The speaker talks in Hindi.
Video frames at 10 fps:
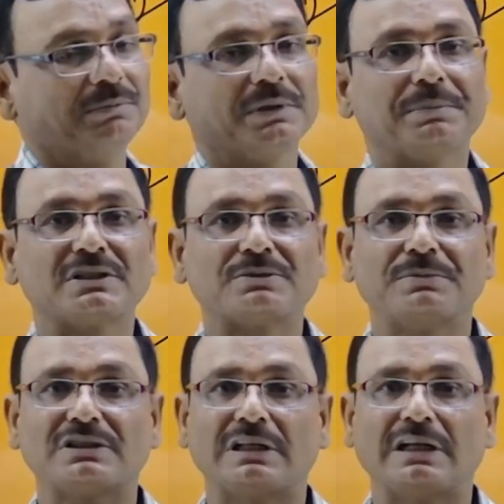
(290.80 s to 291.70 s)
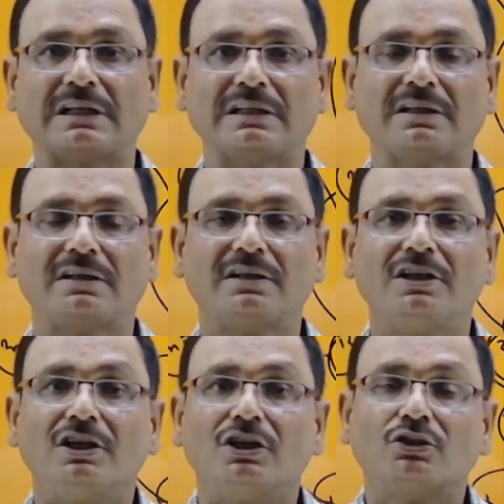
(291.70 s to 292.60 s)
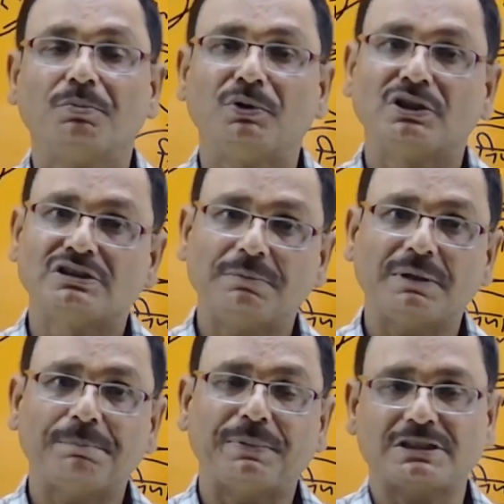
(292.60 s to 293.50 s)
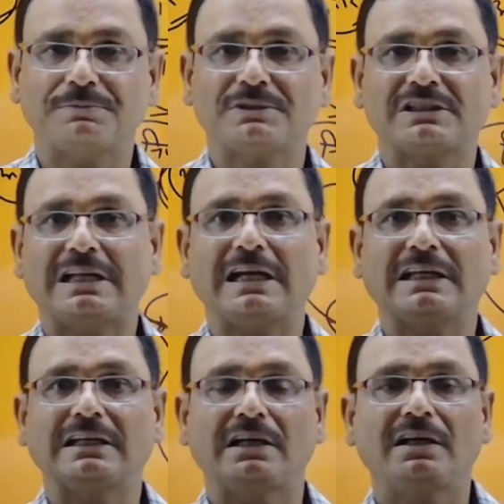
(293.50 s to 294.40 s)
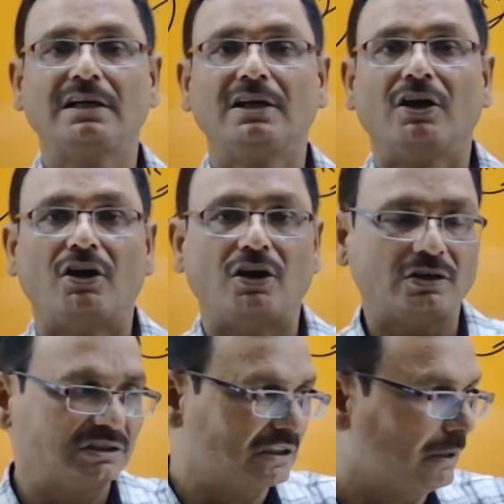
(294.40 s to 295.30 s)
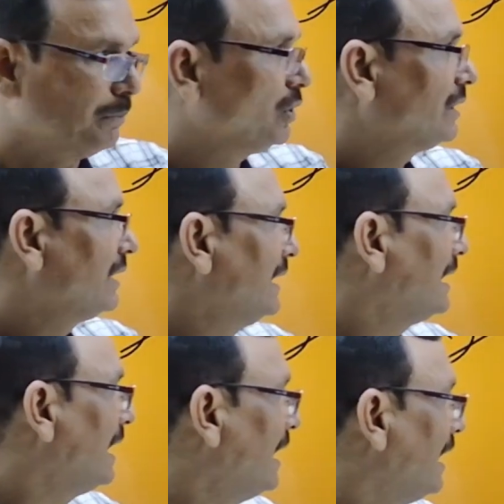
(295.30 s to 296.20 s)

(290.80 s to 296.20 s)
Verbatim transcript: के पक्ष में चला गया तो मुजम के पक्ष में चला गया और निजाम मुल्क ने कहा